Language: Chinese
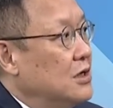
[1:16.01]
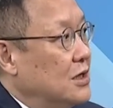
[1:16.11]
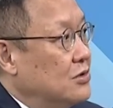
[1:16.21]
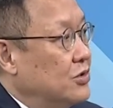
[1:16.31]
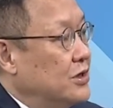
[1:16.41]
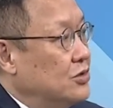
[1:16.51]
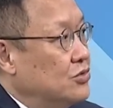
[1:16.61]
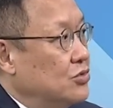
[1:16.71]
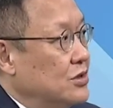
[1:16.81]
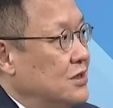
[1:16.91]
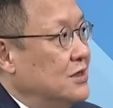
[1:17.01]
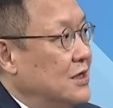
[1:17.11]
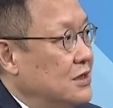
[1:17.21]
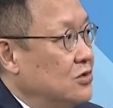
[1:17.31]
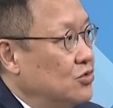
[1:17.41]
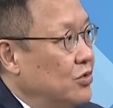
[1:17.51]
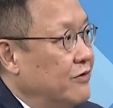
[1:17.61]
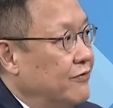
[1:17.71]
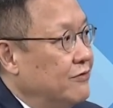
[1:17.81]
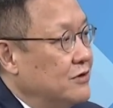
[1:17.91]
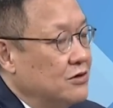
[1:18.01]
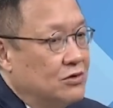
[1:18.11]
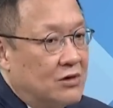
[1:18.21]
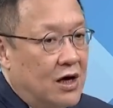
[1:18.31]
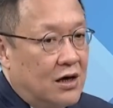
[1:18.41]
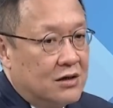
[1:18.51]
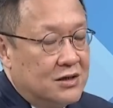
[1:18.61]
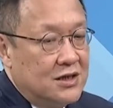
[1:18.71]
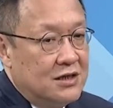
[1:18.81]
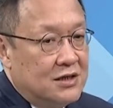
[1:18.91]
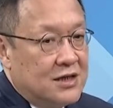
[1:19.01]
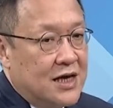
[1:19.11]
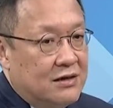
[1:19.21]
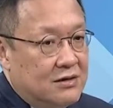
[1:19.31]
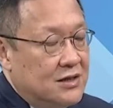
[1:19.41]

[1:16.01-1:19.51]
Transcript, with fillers: 那所以就是说，现在这种对付这种哈近战、